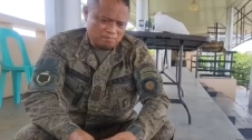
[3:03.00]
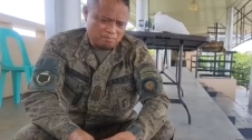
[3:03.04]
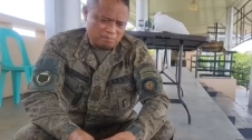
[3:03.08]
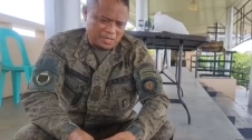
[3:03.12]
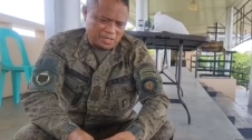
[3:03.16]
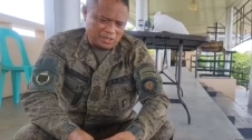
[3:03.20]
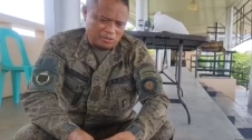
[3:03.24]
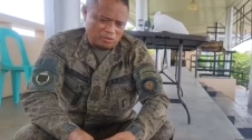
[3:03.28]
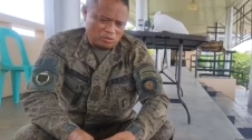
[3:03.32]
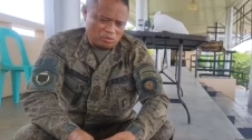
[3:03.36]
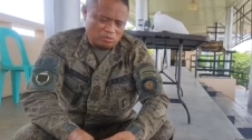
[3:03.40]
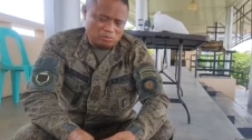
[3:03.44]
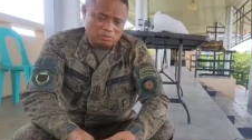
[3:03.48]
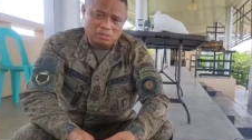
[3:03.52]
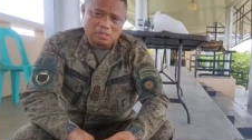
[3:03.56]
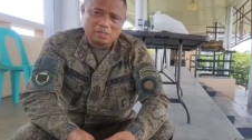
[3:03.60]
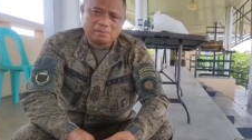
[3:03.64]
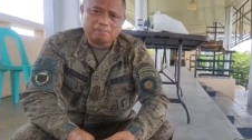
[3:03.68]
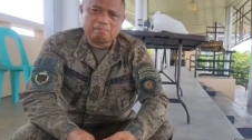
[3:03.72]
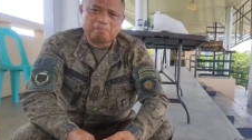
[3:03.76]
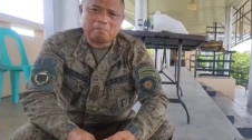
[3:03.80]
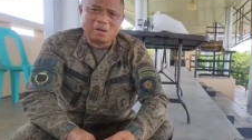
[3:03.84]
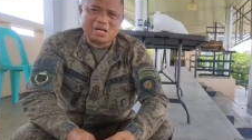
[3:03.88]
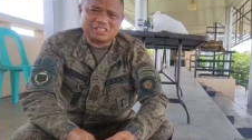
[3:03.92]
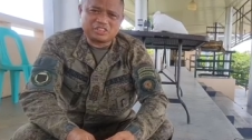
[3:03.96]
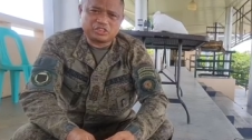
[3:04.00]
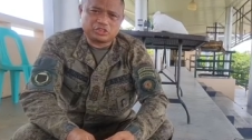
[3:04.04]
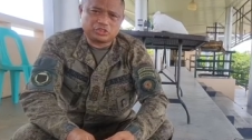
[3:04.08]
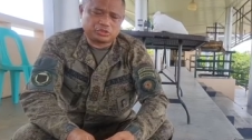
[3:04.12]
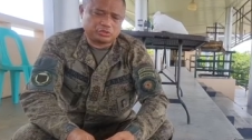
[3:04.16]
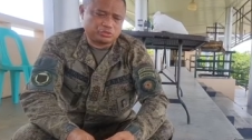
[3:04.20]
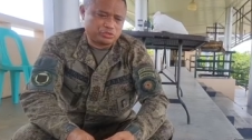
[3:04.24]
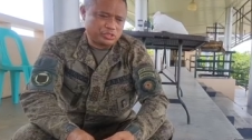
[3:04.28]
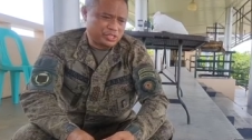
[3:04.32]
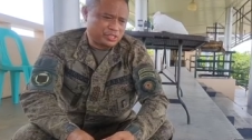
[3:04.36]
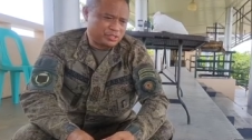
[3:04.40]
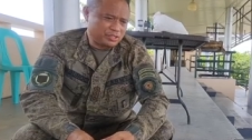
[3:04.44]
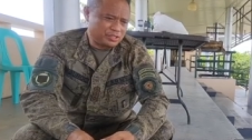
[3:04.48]
mayroong match
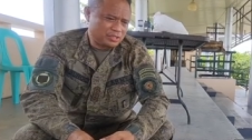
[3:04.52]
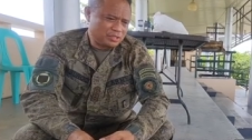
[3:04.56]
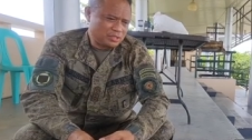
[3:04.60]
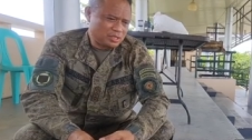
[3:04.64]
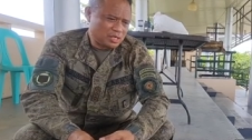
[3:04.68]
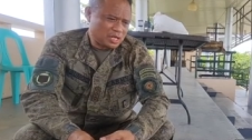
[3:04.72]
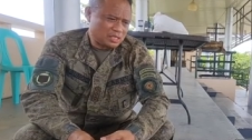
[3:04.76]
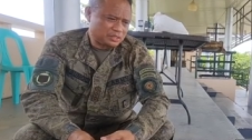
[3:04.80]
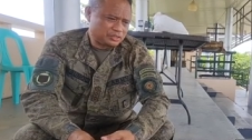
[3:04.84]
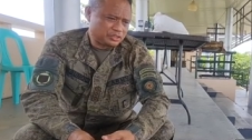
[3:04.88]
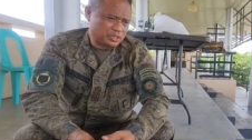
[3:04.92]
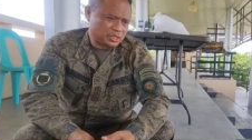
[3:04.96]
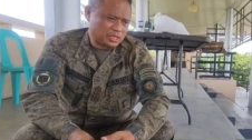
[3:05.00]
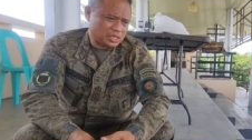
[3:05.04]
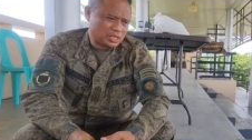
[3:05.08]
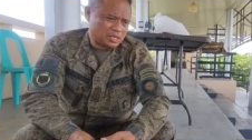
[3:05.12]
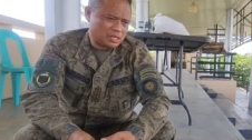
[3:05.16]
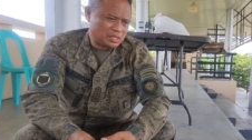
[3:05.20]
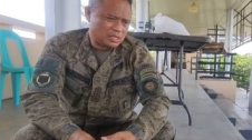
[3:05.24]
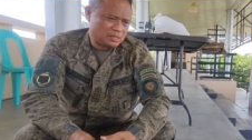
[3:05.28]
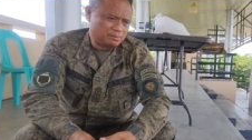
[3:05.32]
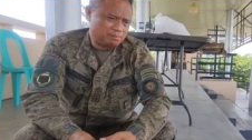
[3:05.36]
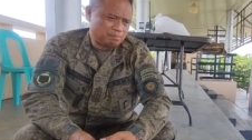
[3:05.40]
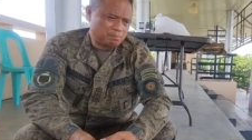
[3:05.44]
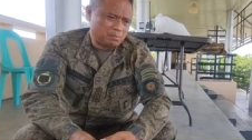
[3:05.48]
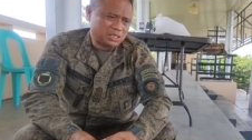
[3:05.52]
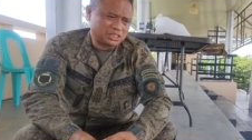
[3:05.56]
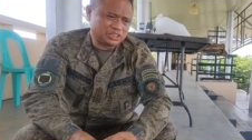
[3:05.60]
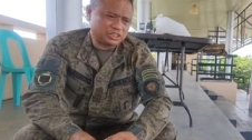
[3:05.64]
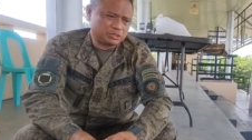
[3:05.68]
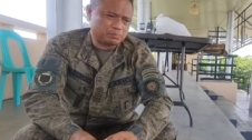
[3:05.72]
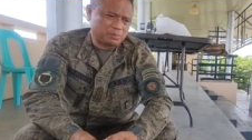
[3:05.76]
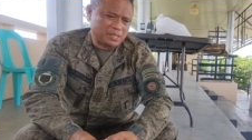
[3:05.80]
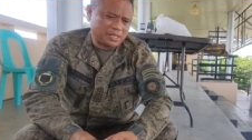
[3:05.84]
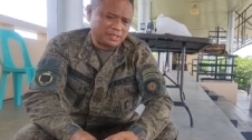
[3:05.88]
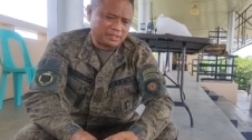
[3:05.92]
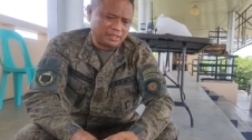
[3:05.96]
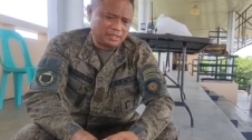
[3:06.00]
trigger at saka
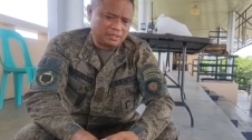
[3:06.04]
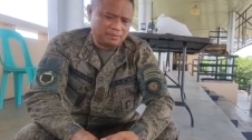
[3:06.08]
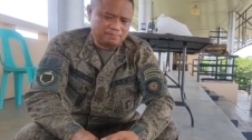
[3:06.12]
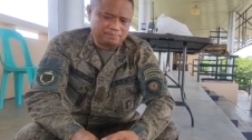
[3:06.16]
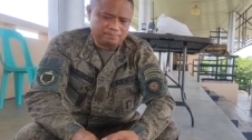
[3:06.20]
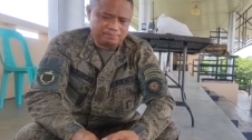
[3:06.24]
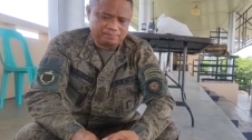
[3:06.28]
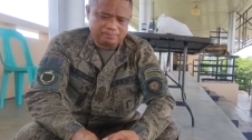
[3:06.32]
match barrel